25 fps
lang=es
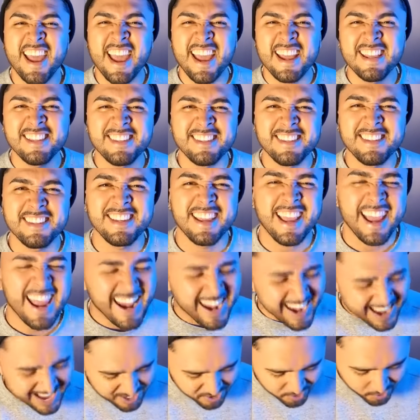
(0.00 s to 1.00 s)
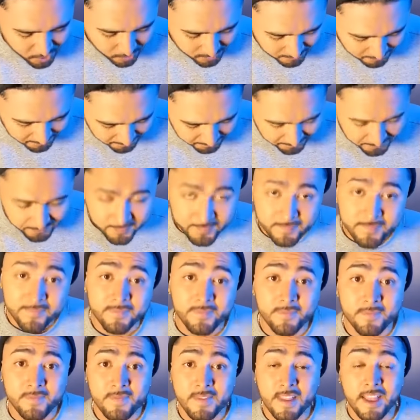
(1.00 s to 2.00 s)
Es el hecho
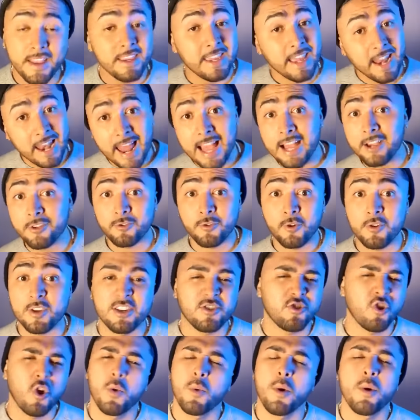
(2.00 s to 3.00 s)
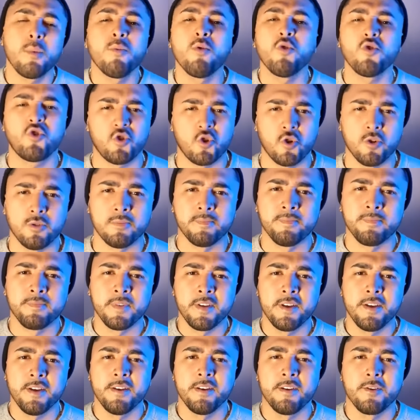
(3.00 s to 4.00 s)
y el acto, y esto lo veo mucho
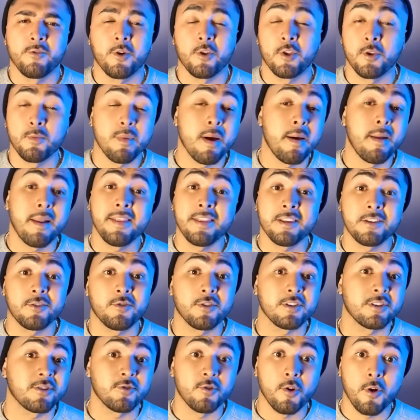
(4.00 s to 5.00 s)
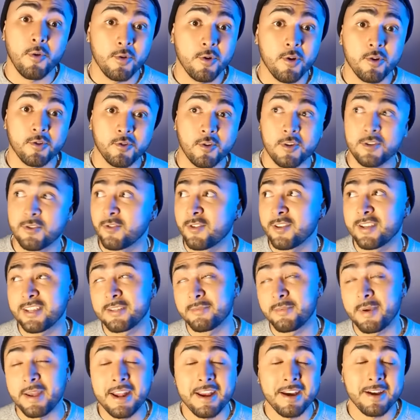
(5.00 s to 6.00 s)
cuando me hablan de sus exnovios o de sus
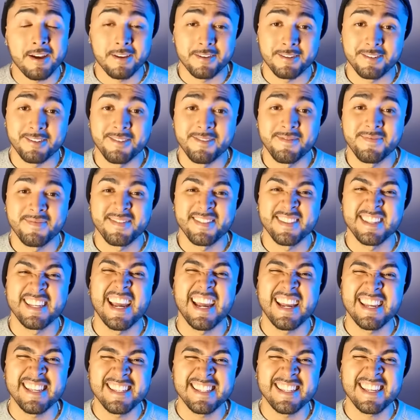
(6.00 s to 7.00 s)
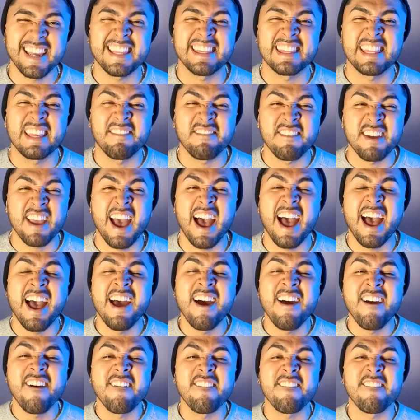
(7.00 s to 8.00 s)
exparejas, es que te vea
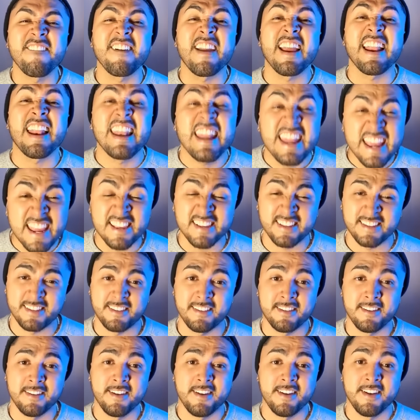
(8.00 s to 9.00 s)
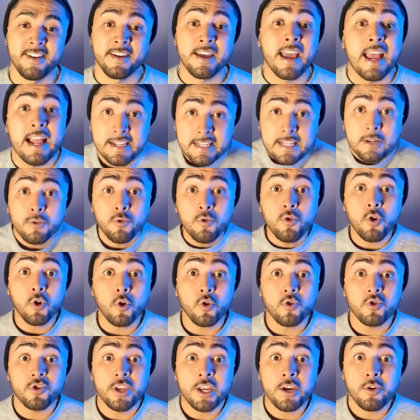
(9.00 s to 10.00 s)
feliz. El segundo
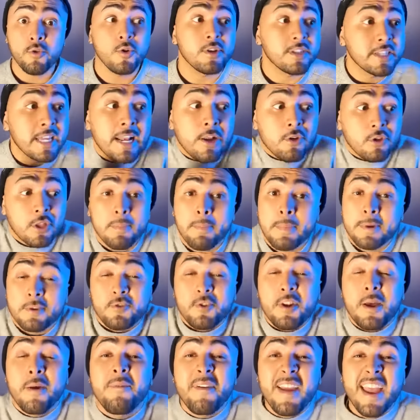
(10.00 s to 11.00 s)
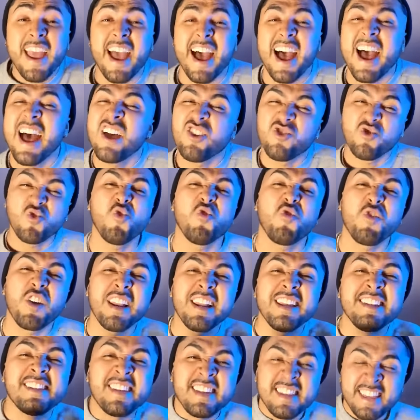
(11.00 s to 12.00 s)
consejo es que la otra persona vea tu
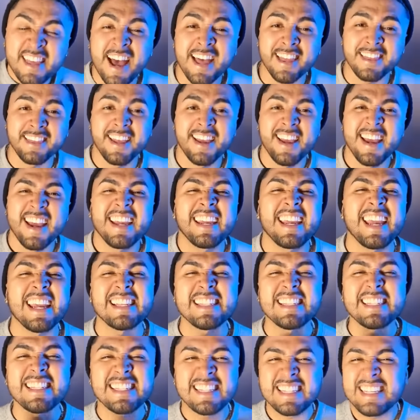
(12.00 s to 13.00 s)
felicidad, que,